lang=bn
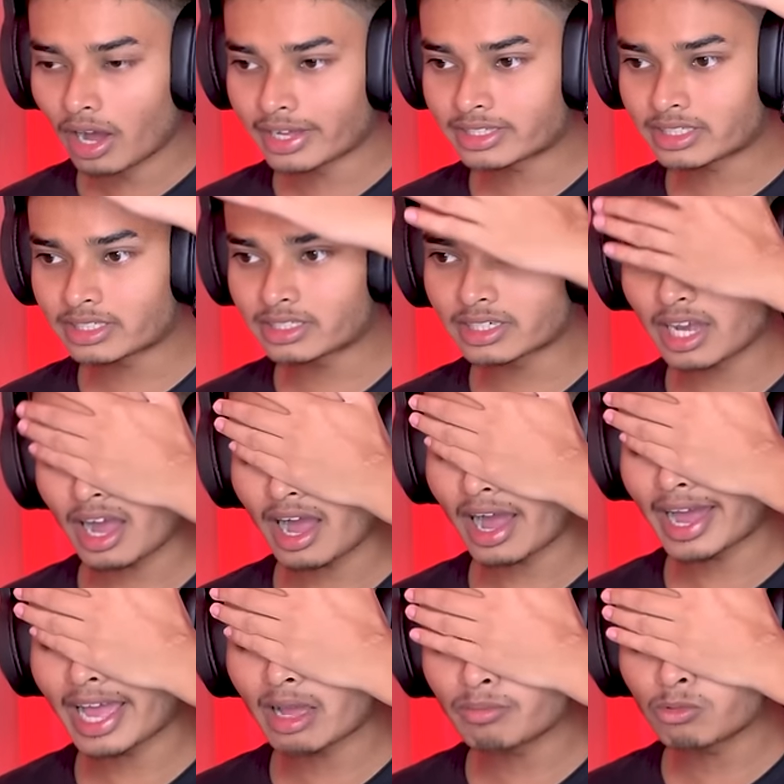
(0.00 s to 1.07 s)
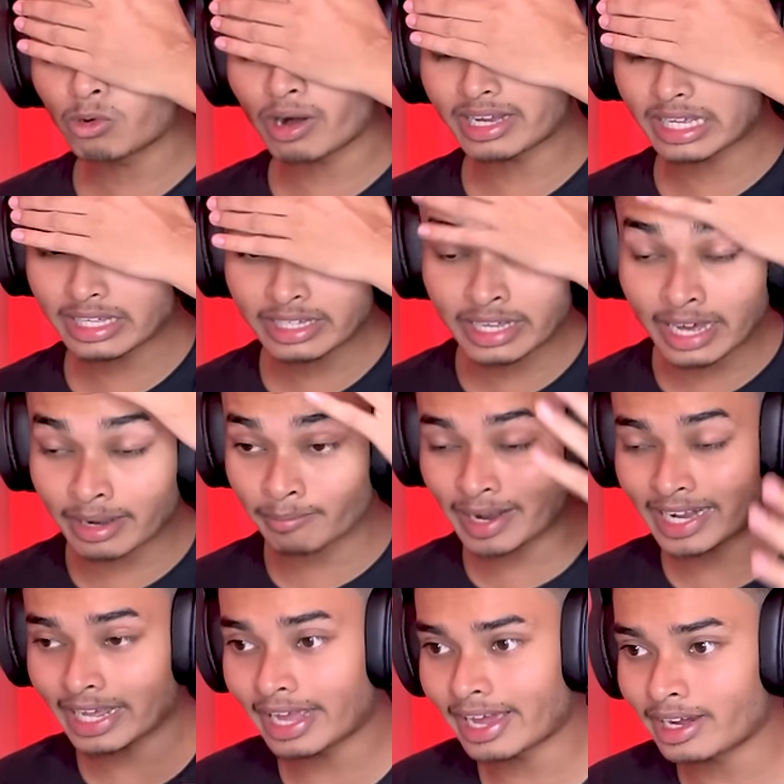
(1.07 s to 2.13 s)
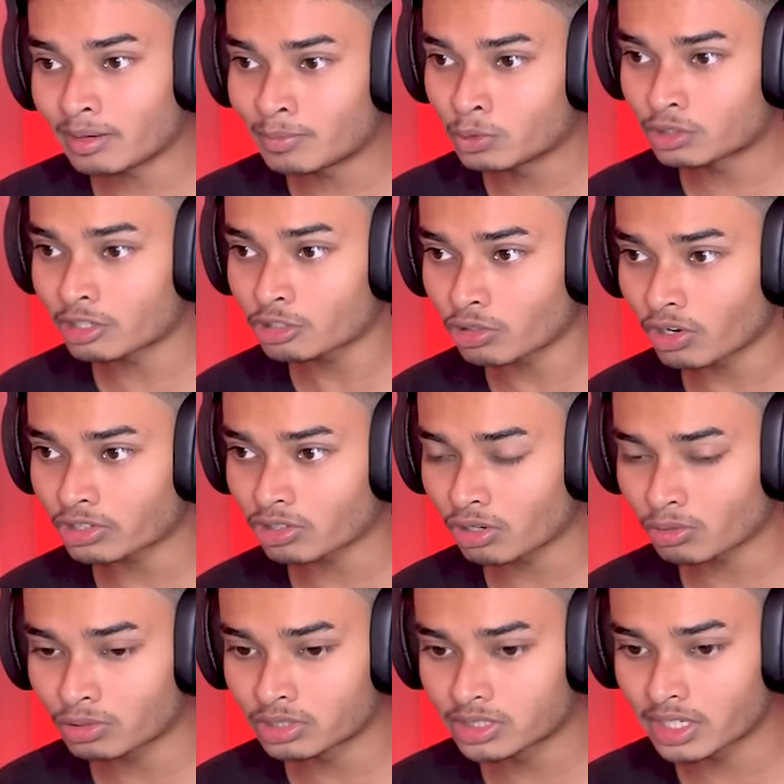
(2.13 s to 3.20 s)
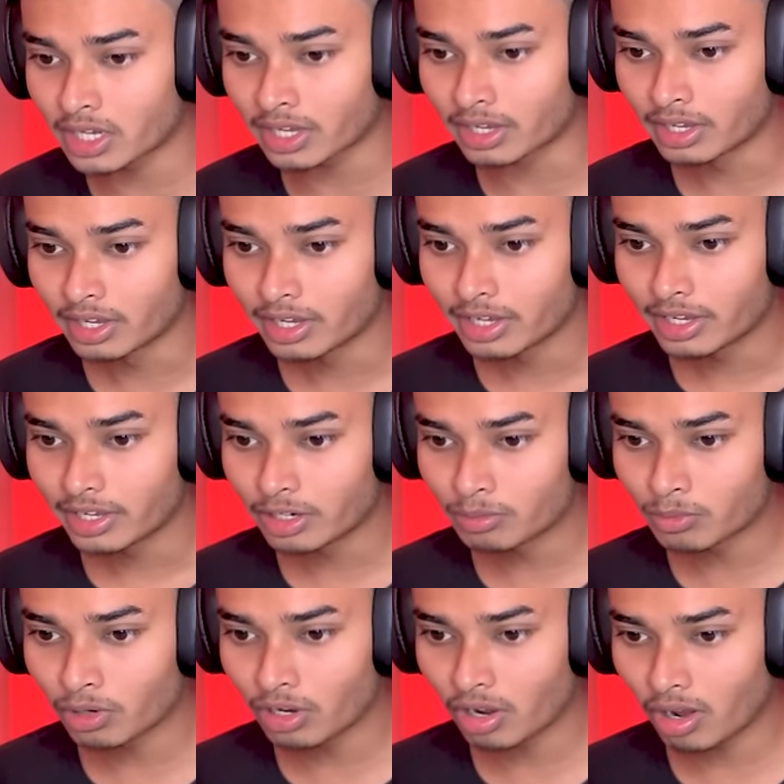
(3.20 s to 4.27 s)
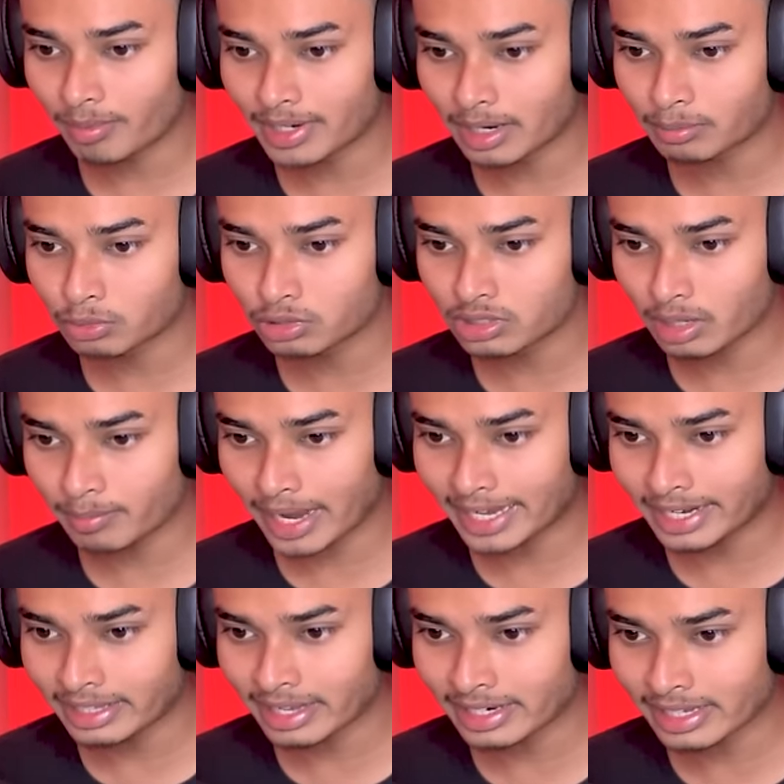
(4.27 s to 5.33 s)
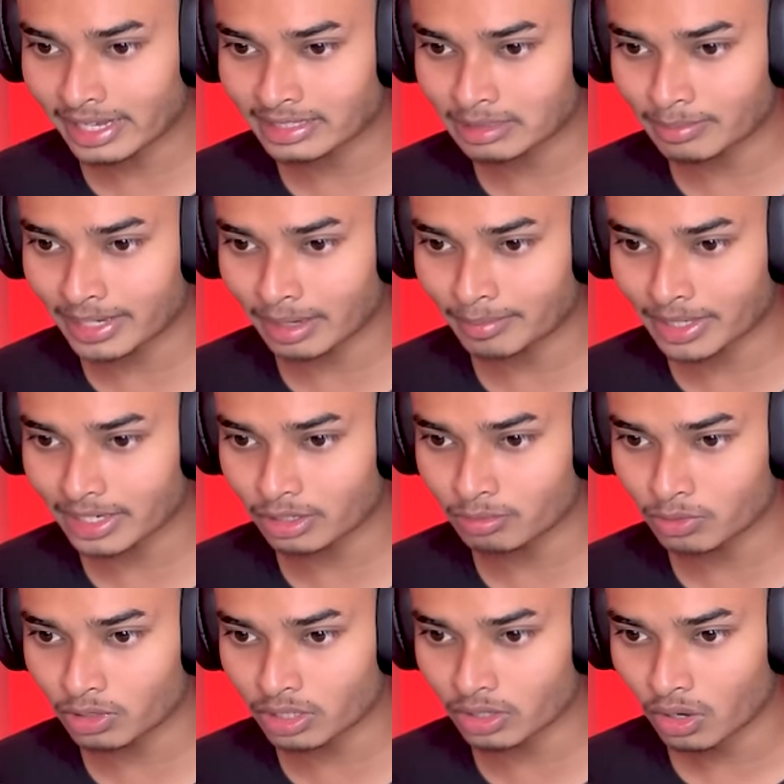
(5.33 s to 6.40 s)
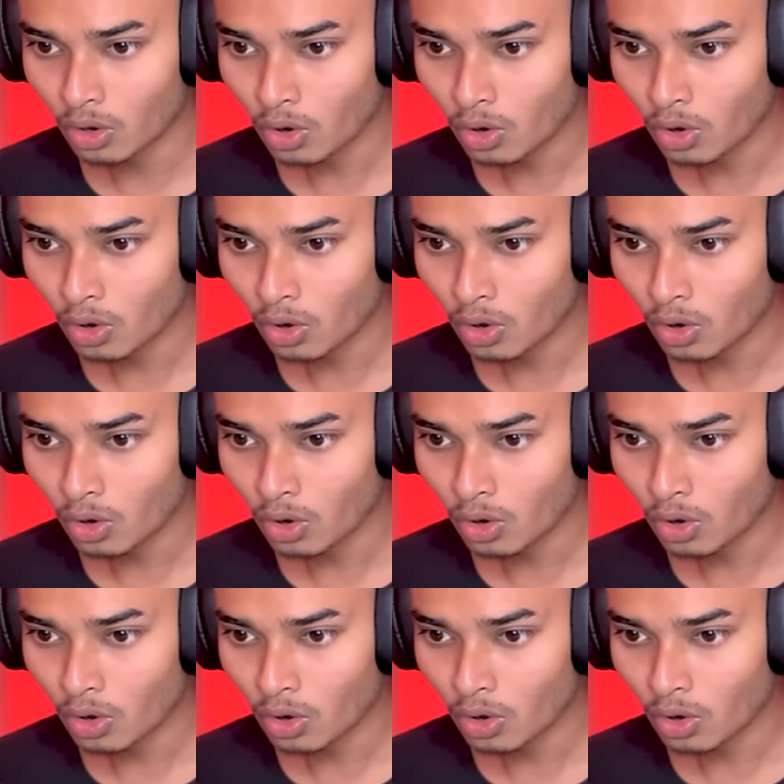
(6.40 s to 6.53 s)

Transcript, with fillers: আচ্ছা আই এম ওয়াকিং হেয়ার মানে এখানে ভূতটা চলাচল করছে এরম করলে হবে না ভূতটা বাইরে দাঁড়িয়ে আছে ভাই আমাকে এরম করে